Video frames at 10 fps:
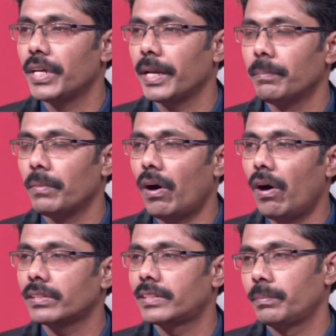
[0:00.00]
ஜனம்
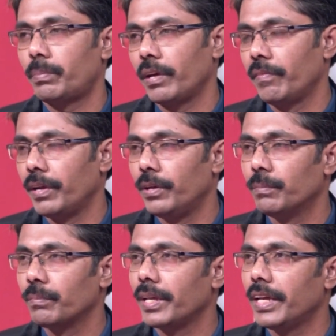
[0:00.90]
ஆற்றப்பட
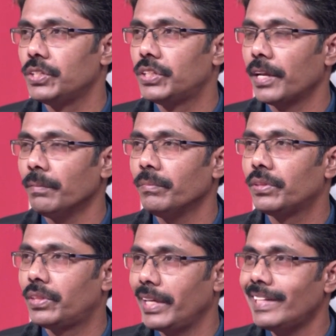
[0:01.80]
வேண்டும் என் ஜனம்
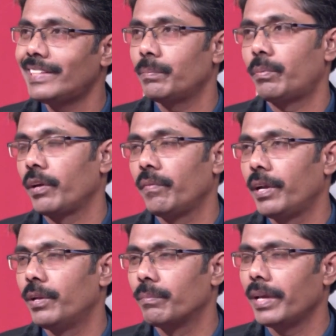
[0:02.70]
தேற்றப்பட
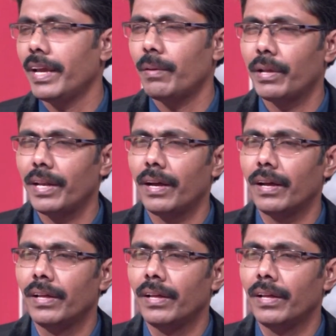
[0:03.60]
வேண்டும் ஏன் அப்படின்னா